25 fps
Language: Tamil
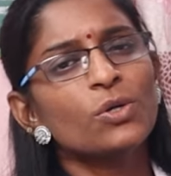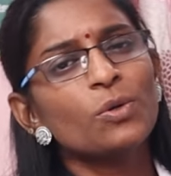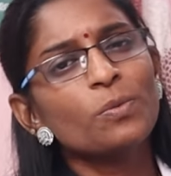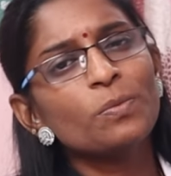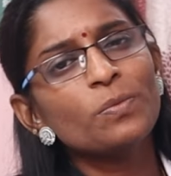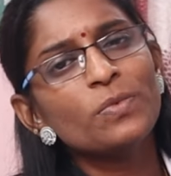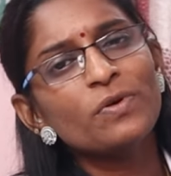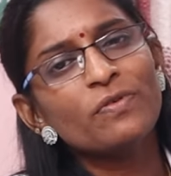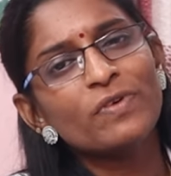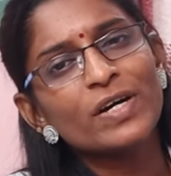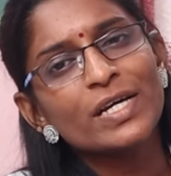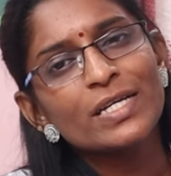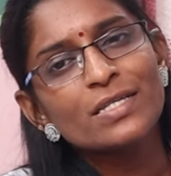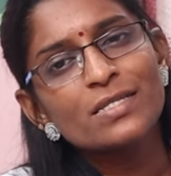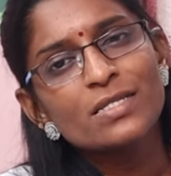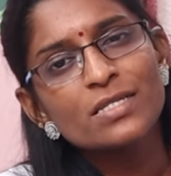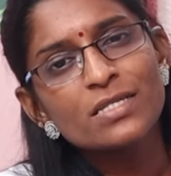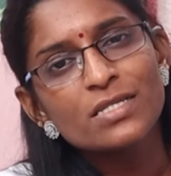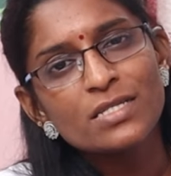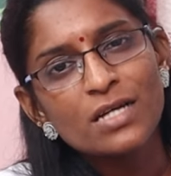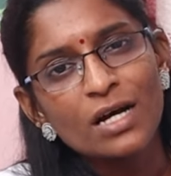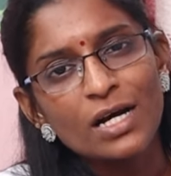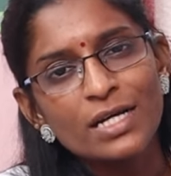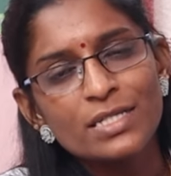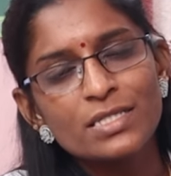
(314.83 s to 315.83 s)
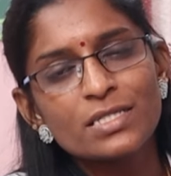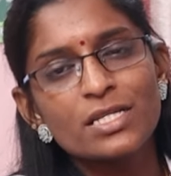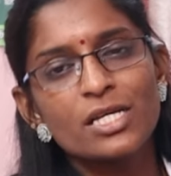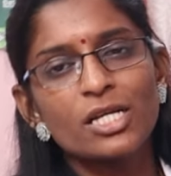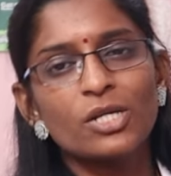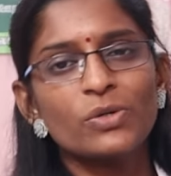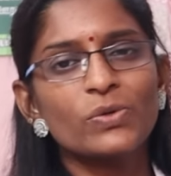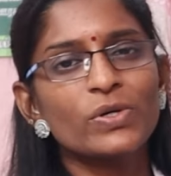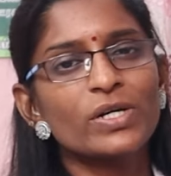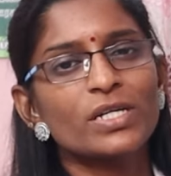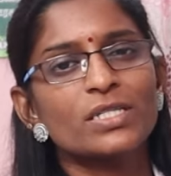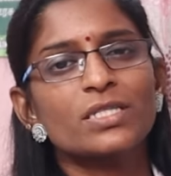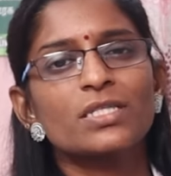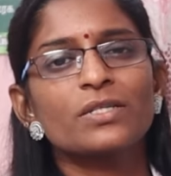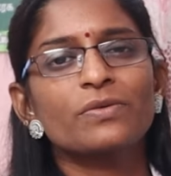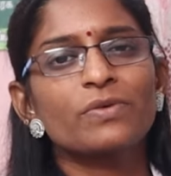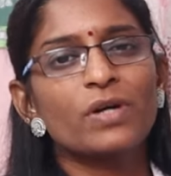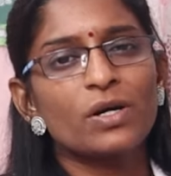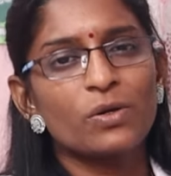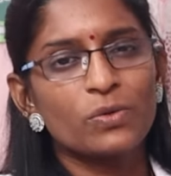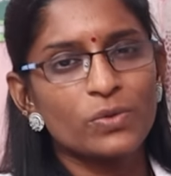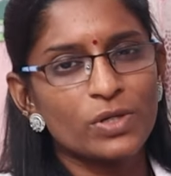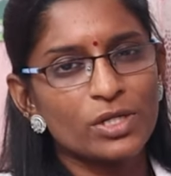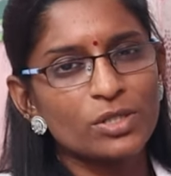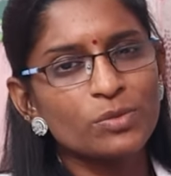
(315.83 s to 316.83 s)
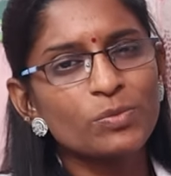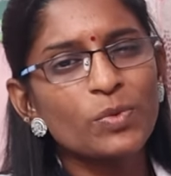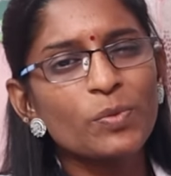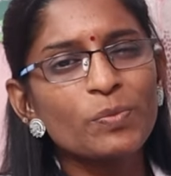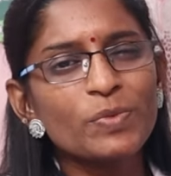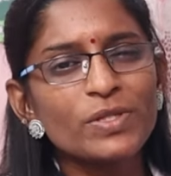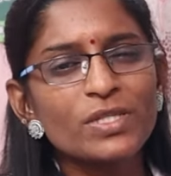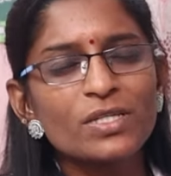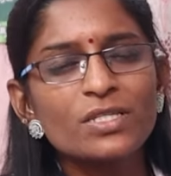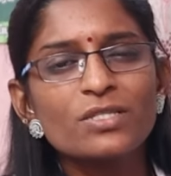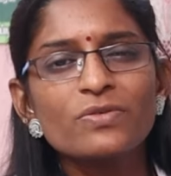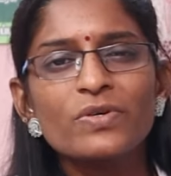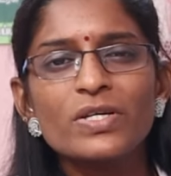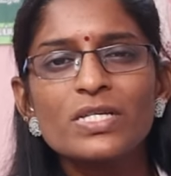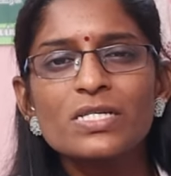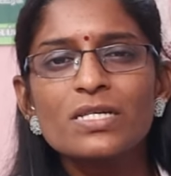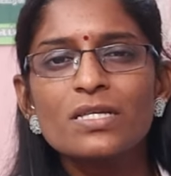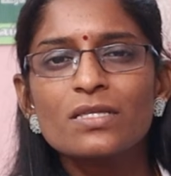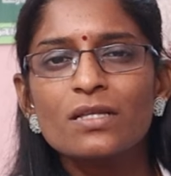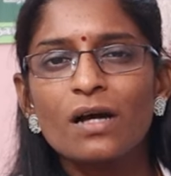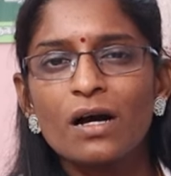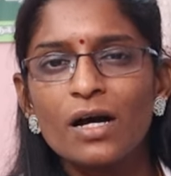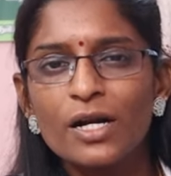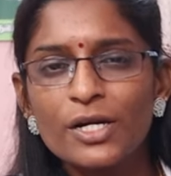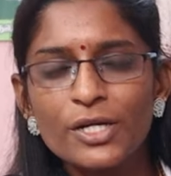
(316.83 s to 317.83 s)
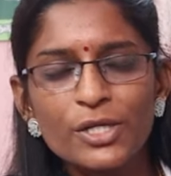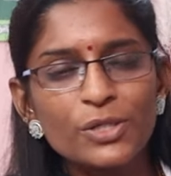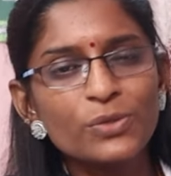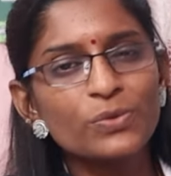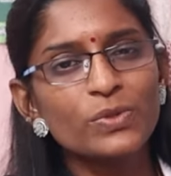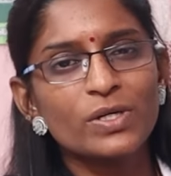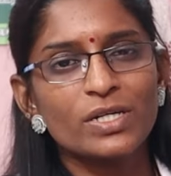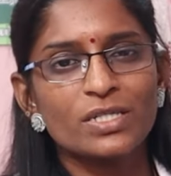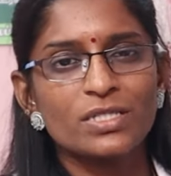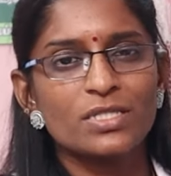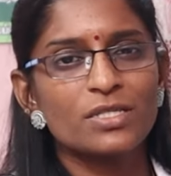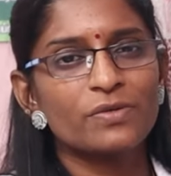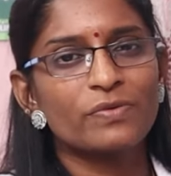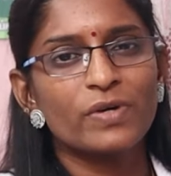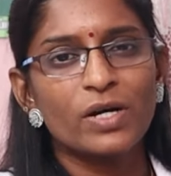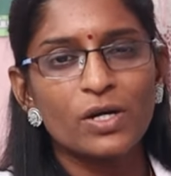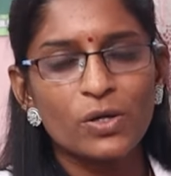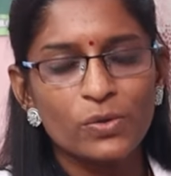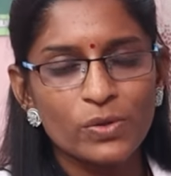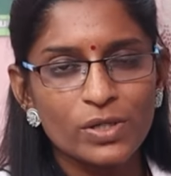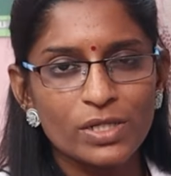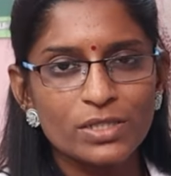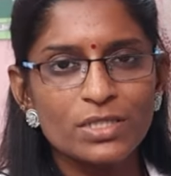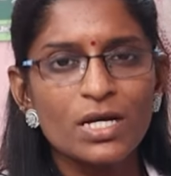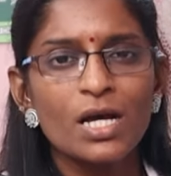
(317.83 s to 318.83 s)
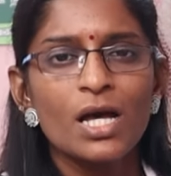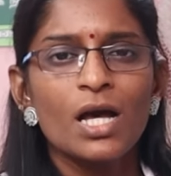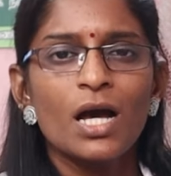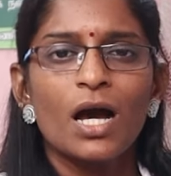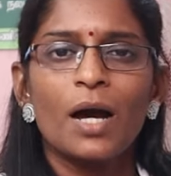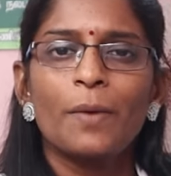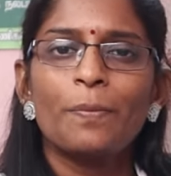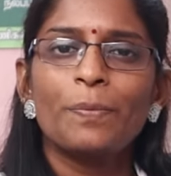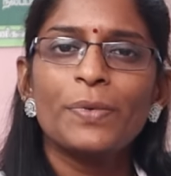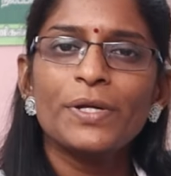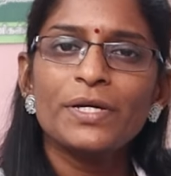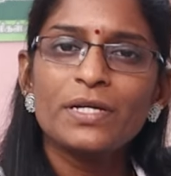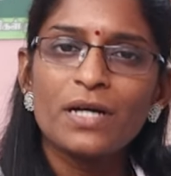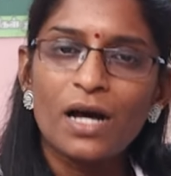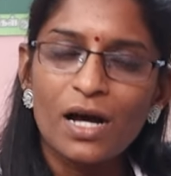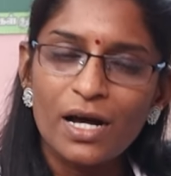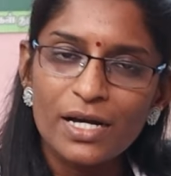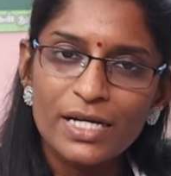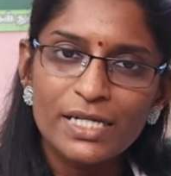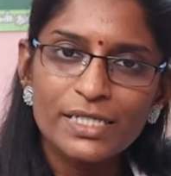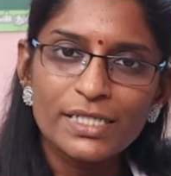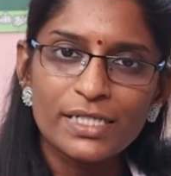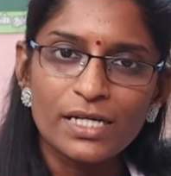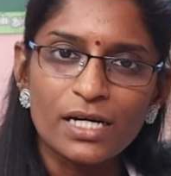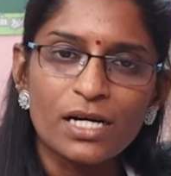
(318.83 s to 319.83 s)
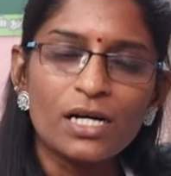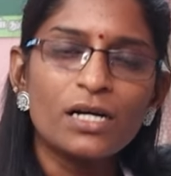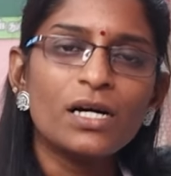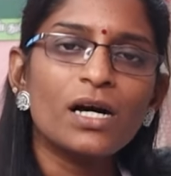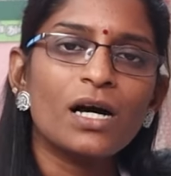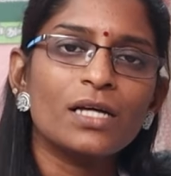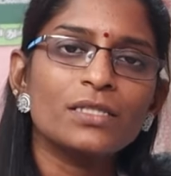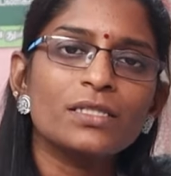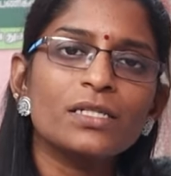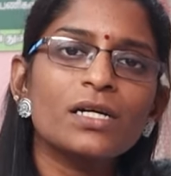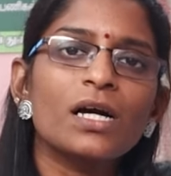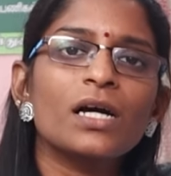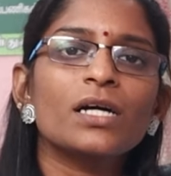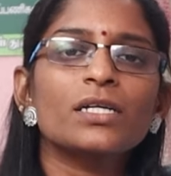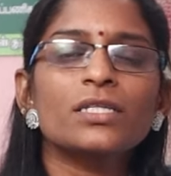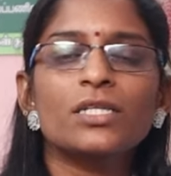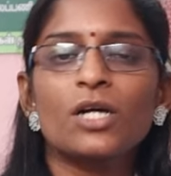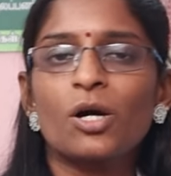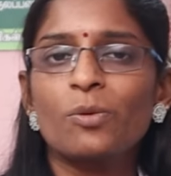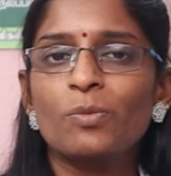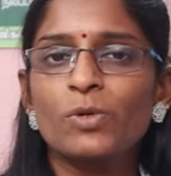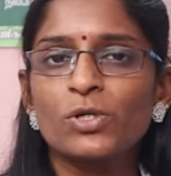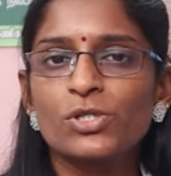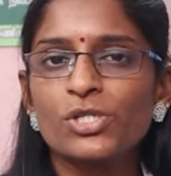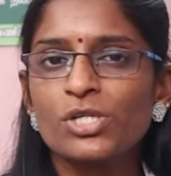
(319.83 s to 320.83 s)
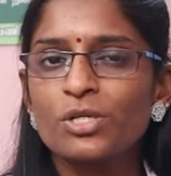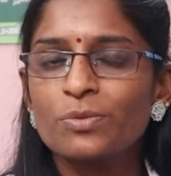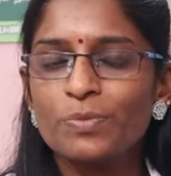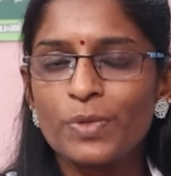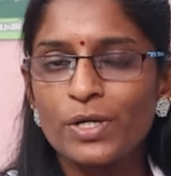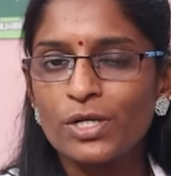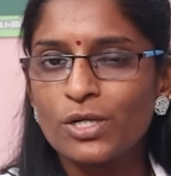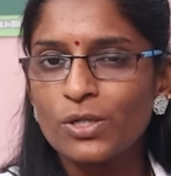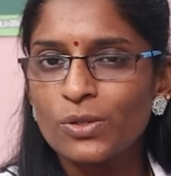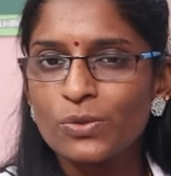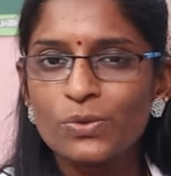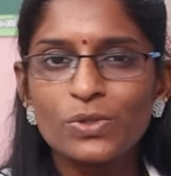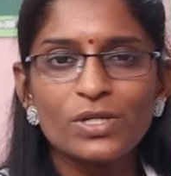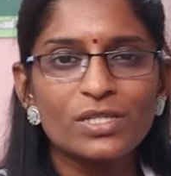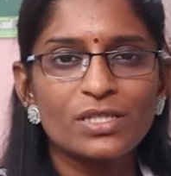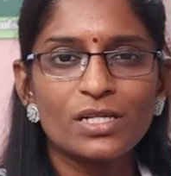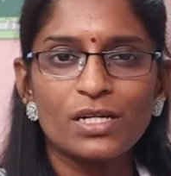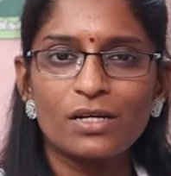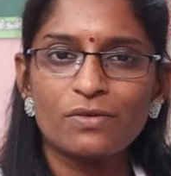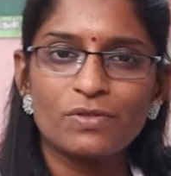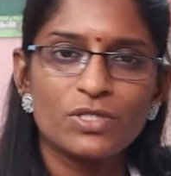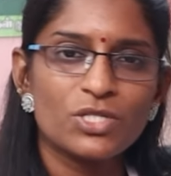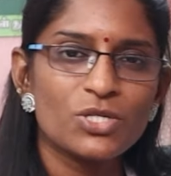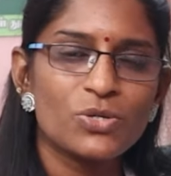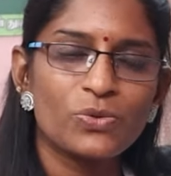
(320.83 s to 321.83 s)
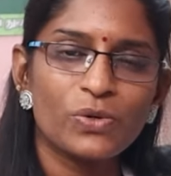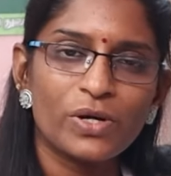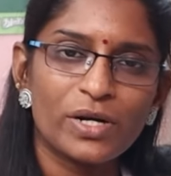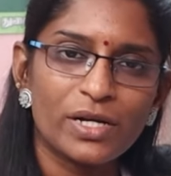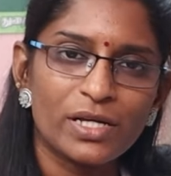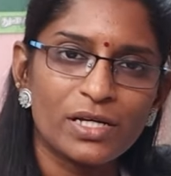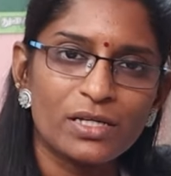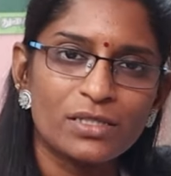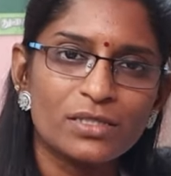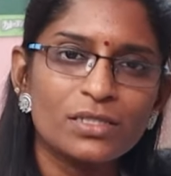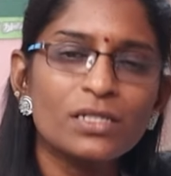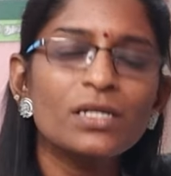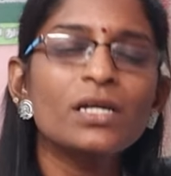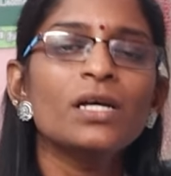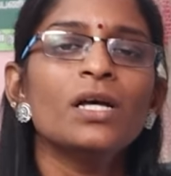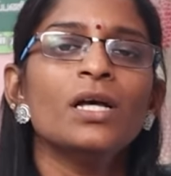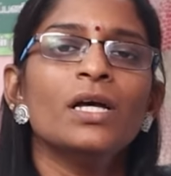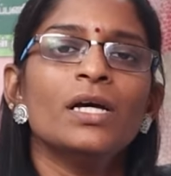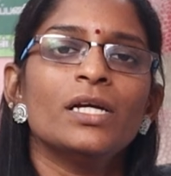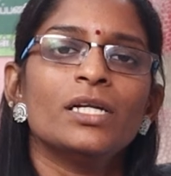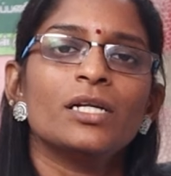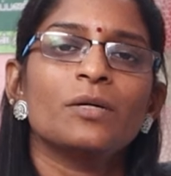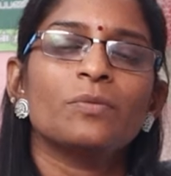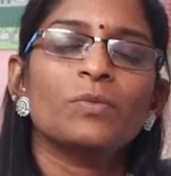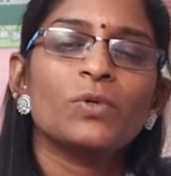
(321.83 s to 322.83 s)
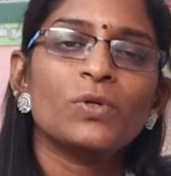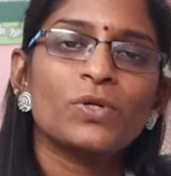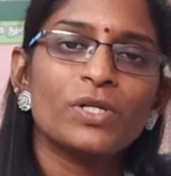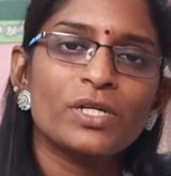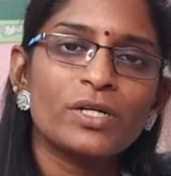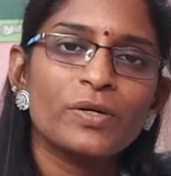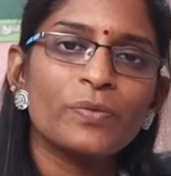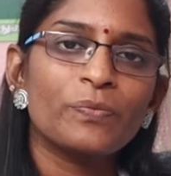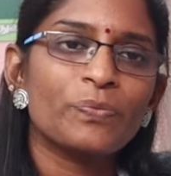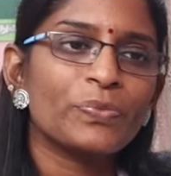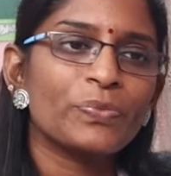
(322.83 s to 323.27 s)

ரொம்ப வயசு ஜாஸ்தியிலையும் கன்சீவ் ஆகக்கூடாது முப்பத்தஞ்சு வயசு தாண்டியும் கன்சீவ் ஆகக்கூடாது அப்படி ஆகிட்டா அதுக்காக அதை அபோஷன் பண்ணணுங்கிறதுலாம் அவசியம் கிடையாது நம்மளோட